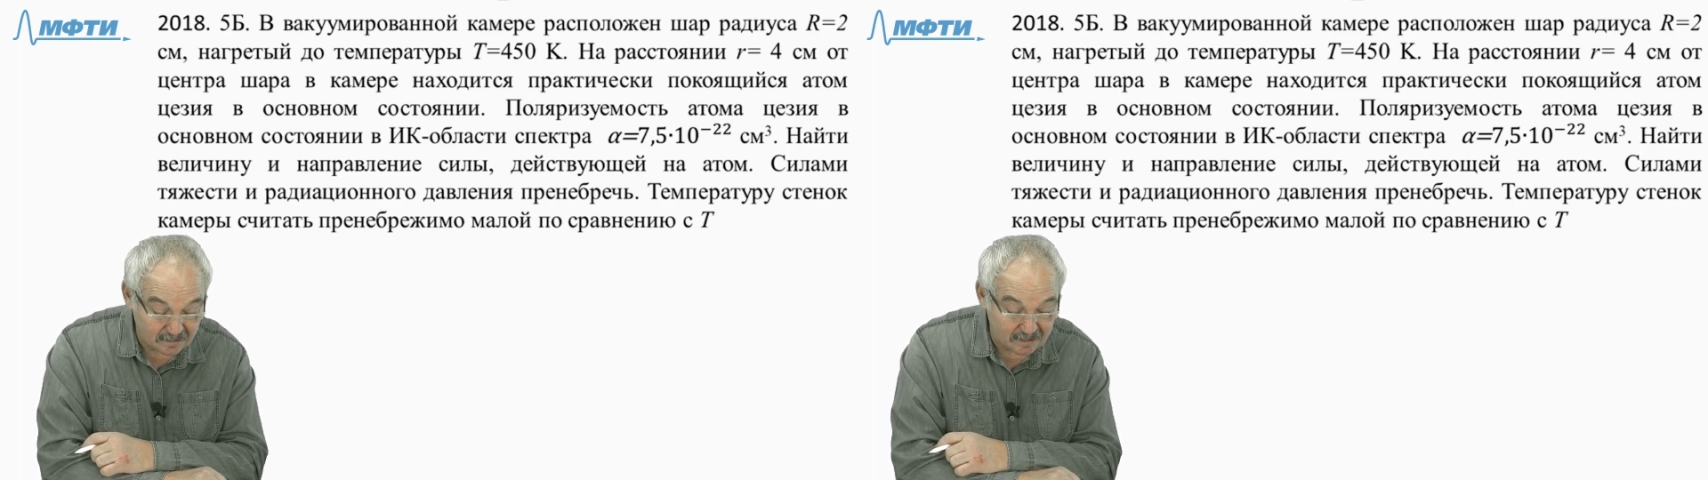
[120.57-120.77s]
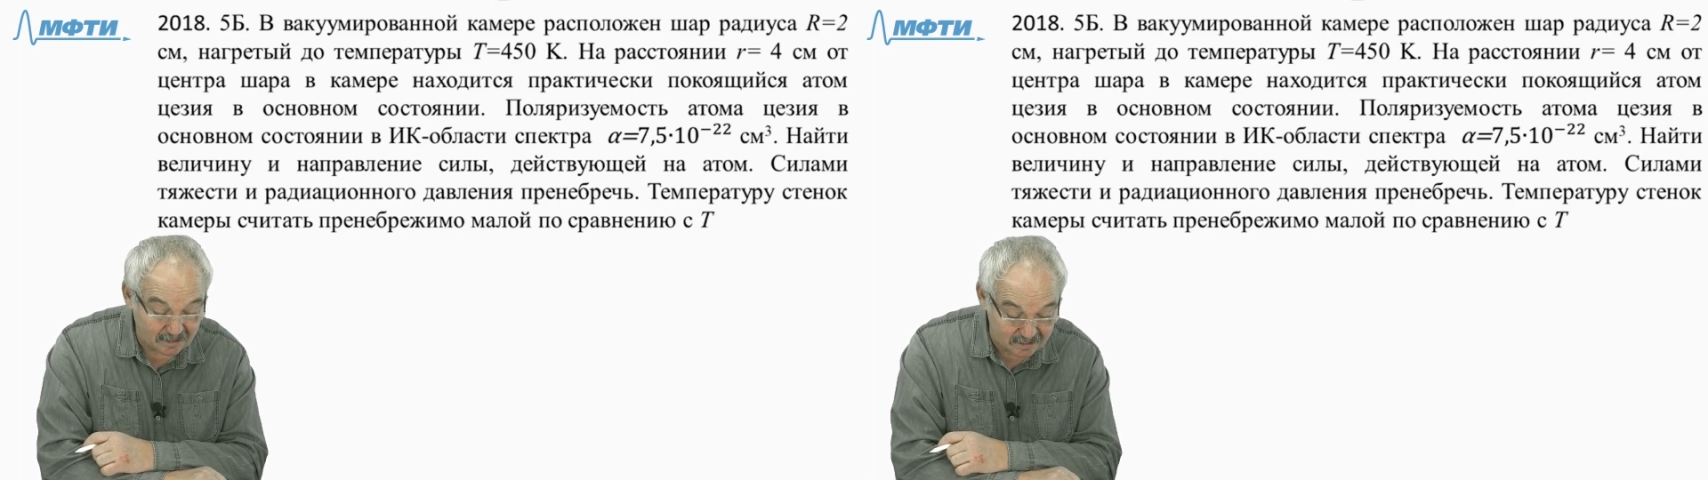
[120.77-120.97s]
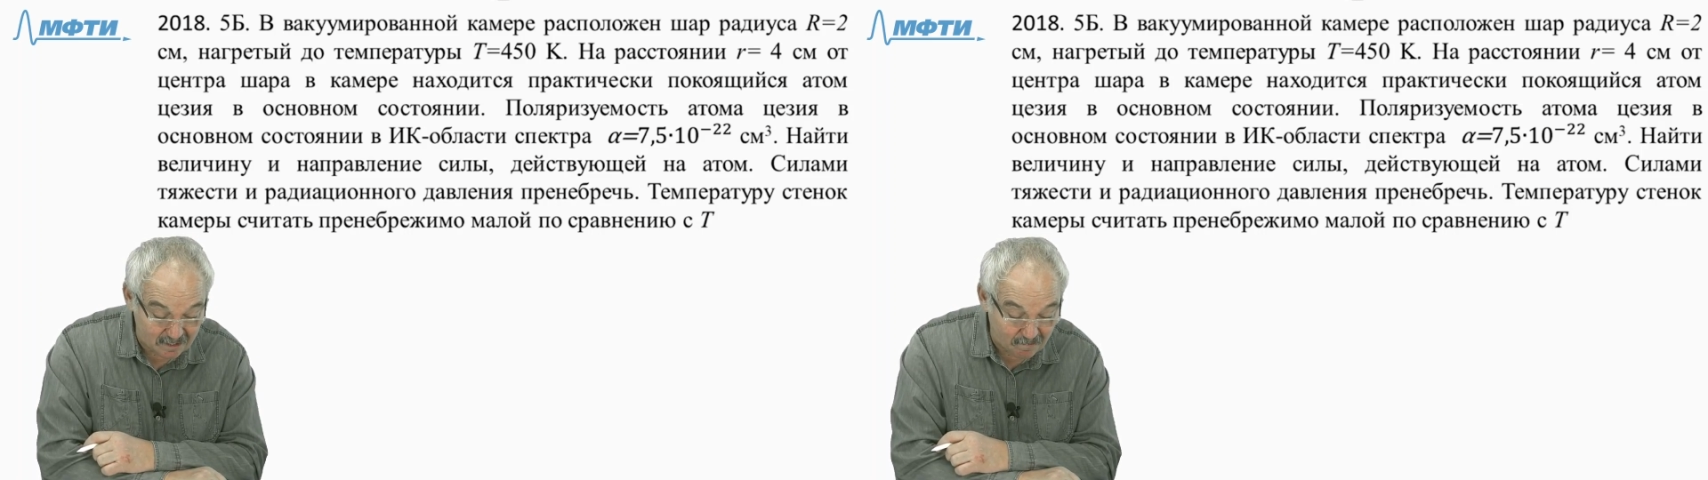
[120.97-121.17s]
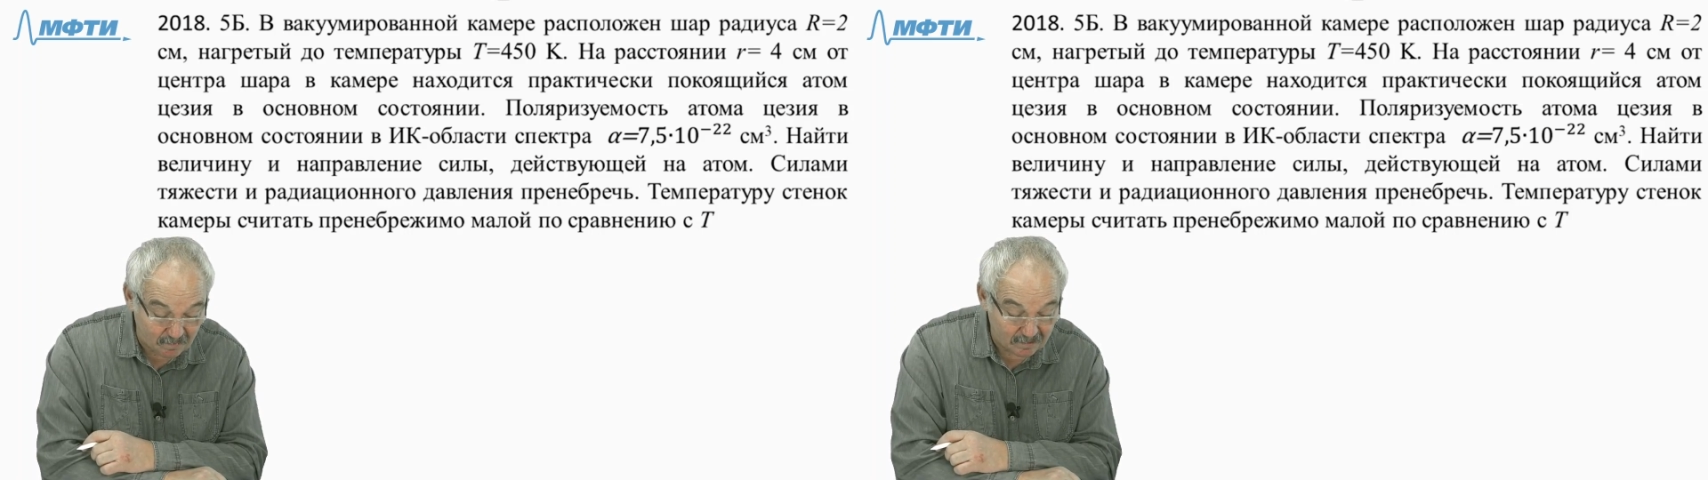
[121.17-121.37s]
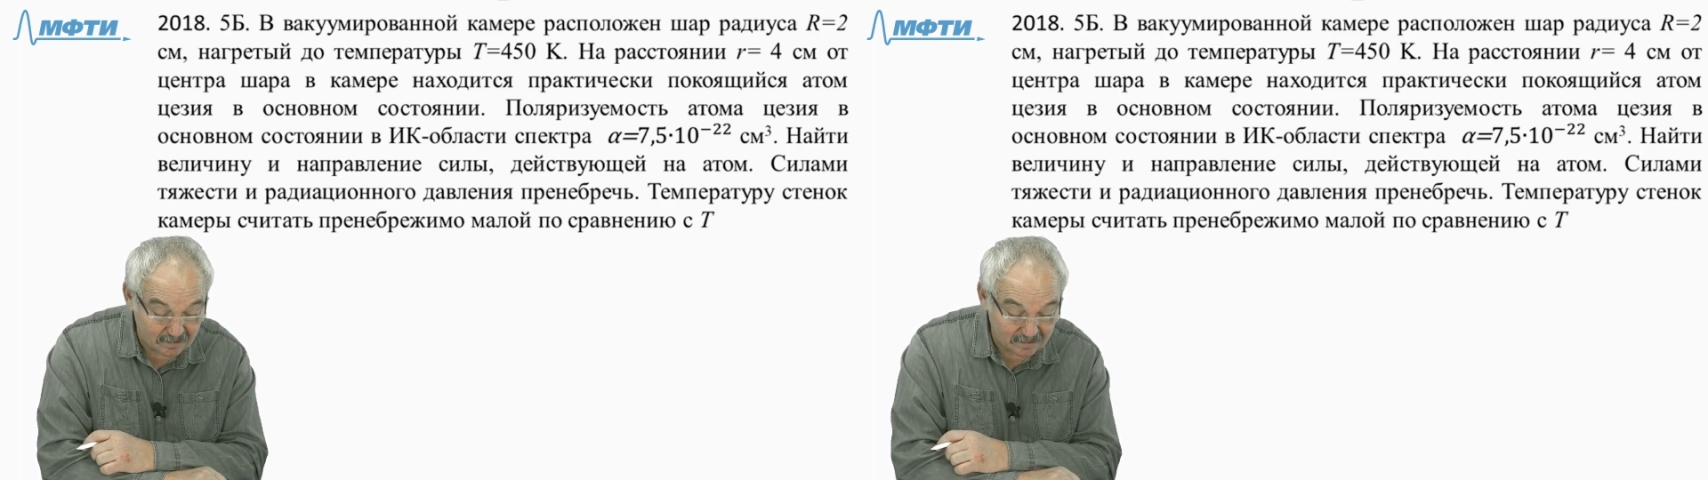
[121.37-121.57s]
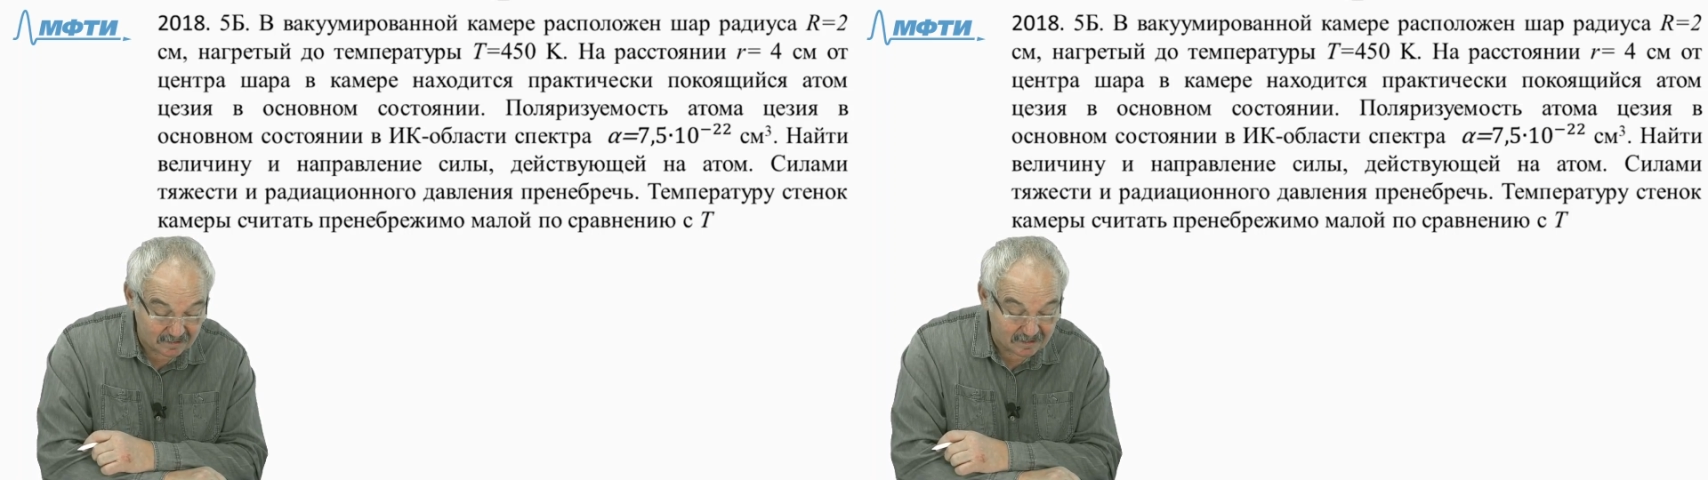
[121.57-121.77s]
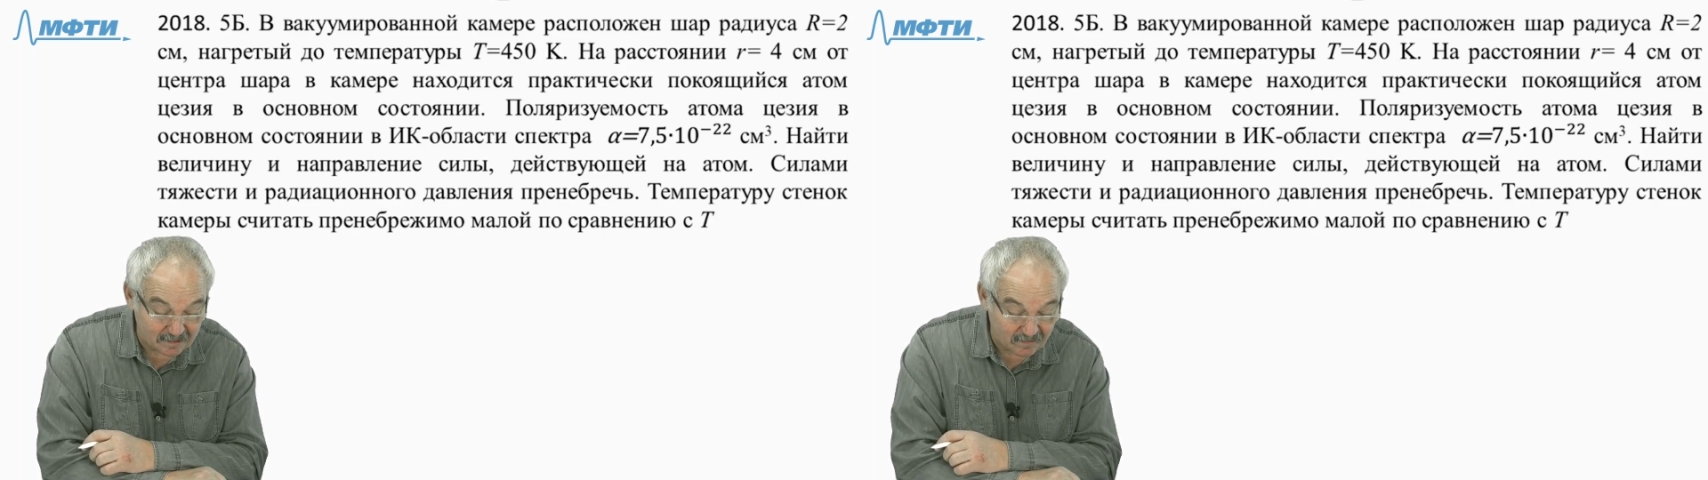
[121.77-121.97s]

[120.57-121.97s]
затем за